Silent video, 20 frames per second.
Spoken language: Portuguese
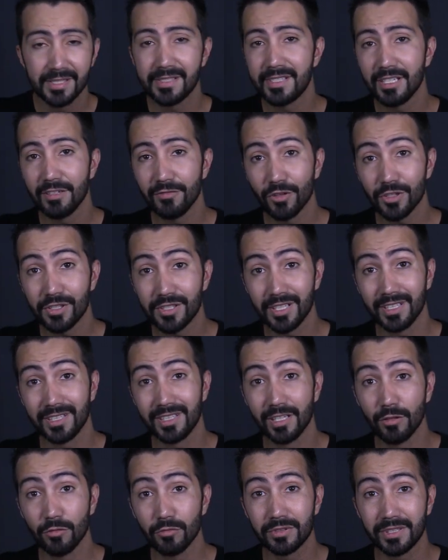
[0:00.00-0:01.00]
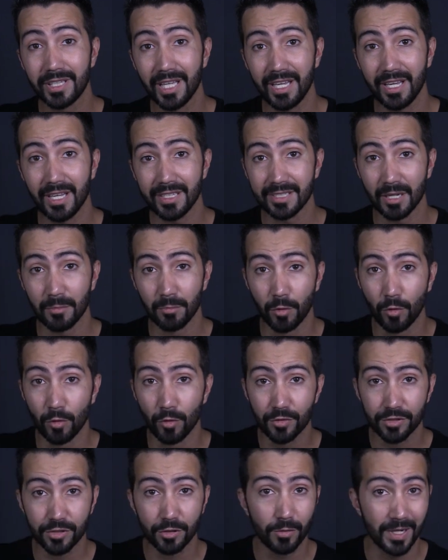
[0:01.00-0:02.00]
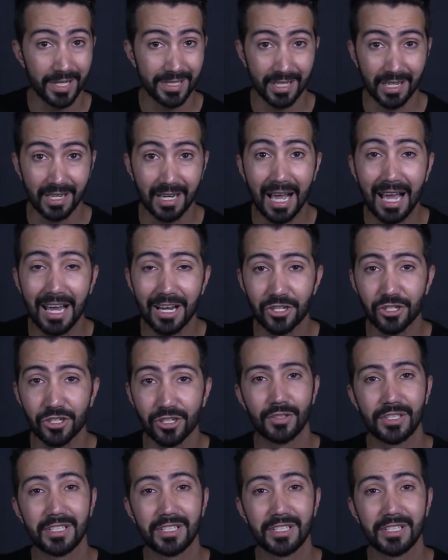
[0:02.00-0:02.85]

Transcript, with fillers: Se você não tem essa bolsa ou essa caixa,